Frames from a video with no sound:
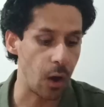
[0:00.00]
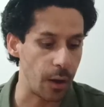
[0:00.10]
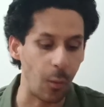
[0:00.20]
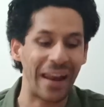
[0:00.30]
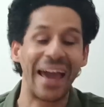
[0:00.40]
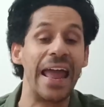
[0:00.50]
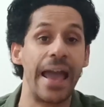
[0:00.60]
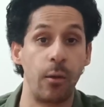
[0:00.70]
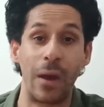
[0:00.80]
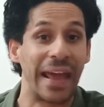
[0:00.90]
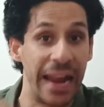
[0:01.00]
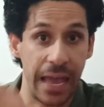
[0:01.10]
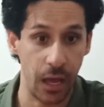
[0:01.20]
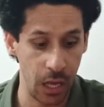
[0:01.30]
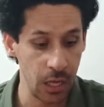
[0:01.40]
والغلاء
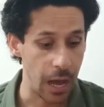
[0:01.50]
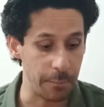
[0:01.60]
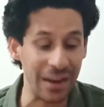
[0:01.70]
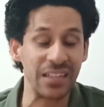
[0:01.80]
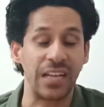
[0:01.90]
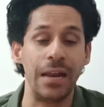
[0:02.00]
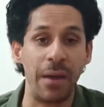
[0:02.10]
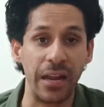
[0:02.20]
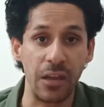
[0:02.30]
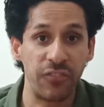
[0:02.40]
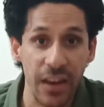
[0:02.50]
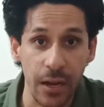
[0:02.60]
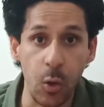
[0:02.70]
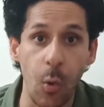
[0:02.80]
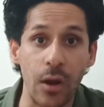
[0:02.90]
والغلاء امال نتكلم عن ايه في
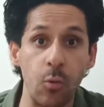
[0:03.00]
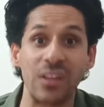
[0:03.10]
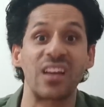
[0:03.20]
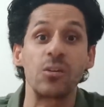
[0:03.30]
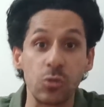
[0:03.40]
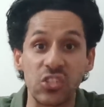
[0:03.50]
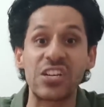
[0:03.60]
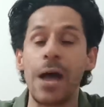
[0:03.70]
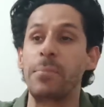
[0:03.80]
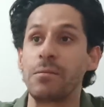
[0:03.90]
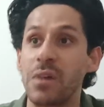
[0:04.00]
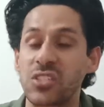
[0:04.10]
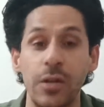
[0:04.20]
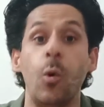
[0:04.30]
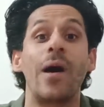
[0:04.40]
الحوار الوطني والشعب
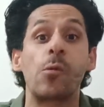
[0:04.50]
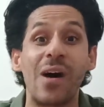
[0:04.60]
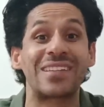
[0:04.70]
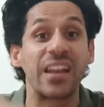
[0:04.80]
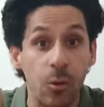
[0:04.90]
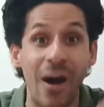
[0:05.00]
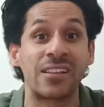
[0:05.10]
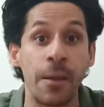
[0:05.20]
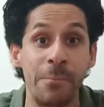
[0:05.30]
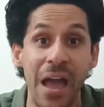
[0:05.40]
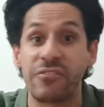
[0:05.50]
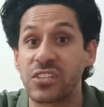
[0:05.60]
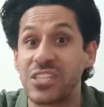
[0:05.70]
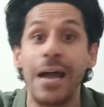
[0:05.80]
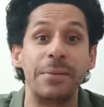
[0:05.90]
المصري حوار وطني وطن بقى
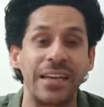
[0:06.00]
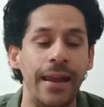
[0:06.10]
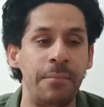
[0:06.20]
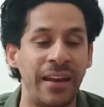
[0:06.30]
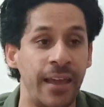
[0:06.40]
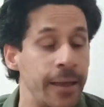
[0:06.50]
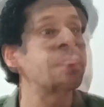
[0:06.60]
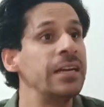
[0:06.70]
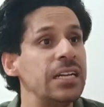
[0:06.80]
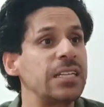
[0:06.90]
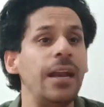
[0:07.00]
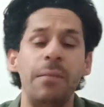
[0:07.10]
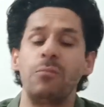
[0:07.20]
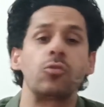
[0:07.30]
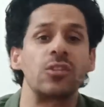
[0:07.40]
فالشعب يتكلم عن ايه
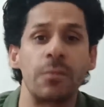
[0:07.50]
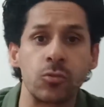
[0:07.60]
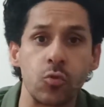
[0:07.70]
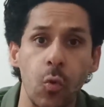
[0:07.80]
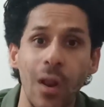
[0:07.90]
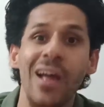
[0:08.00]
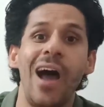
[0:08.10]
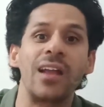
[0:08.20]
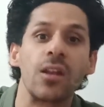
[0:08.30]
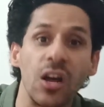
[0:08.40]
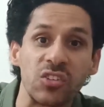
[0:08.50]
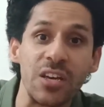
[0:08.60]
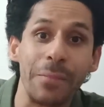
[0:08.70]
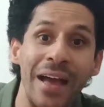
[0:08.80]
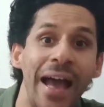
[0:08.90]
اتكلم عن مرتضى منصور عن
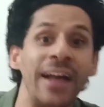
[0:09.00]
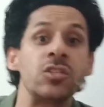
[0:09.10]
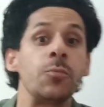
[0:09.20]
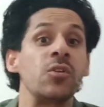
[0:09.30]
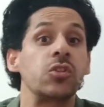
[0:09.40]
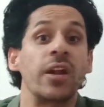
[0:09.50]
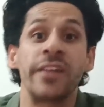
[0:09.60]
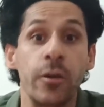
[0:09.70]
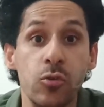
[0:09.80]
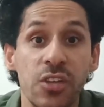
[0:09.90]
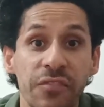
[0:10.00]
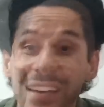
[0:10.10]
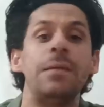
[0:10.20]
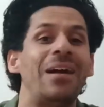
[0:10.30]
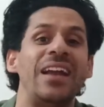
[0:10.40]
الخطيب عن جبولة رانيا يوسف
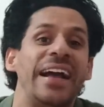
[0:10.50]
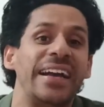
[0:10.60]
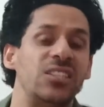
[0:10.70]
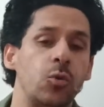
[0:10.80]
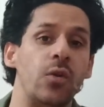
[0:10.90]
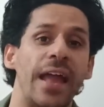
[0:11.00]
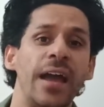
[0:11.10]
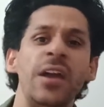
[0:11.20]
اتكلم عن الحاجات دي كلها